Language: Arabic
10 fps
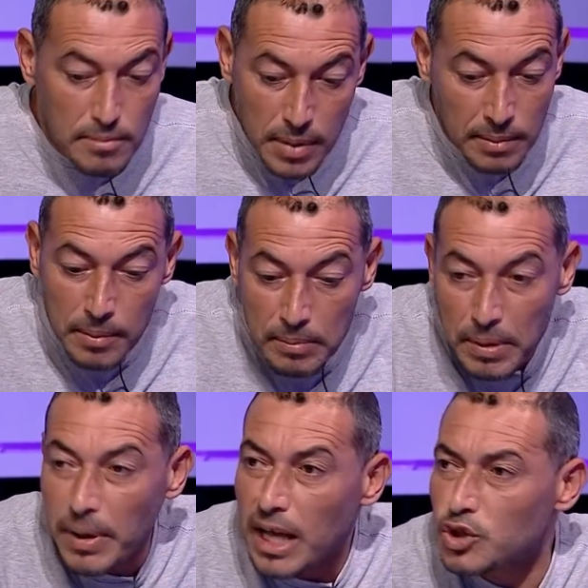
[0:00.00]
ما
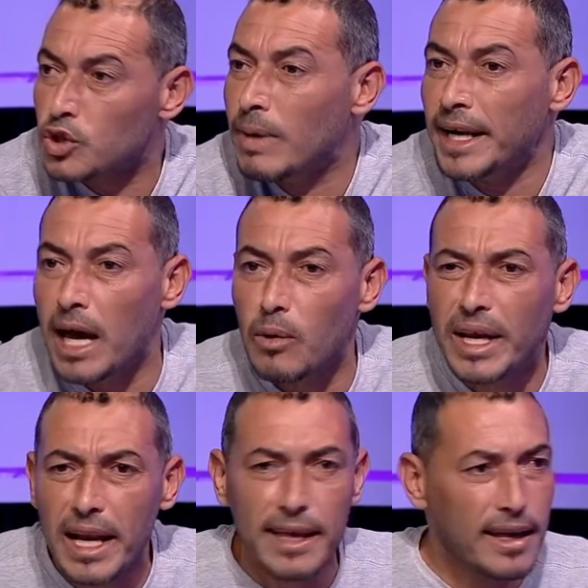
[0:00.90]
نعرفش شنو معناها
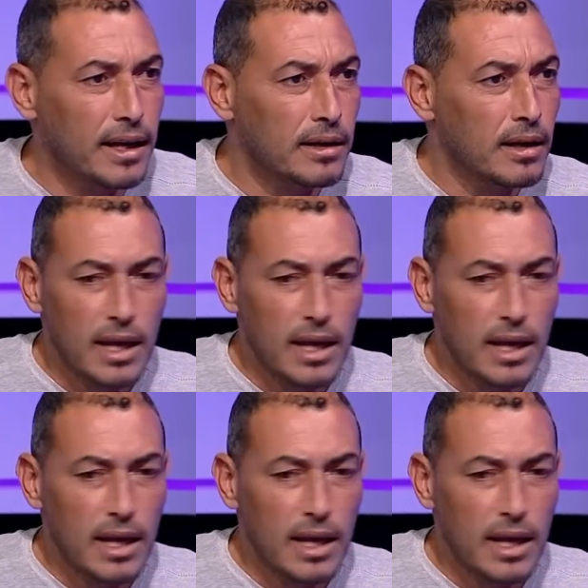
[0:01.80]
ولايه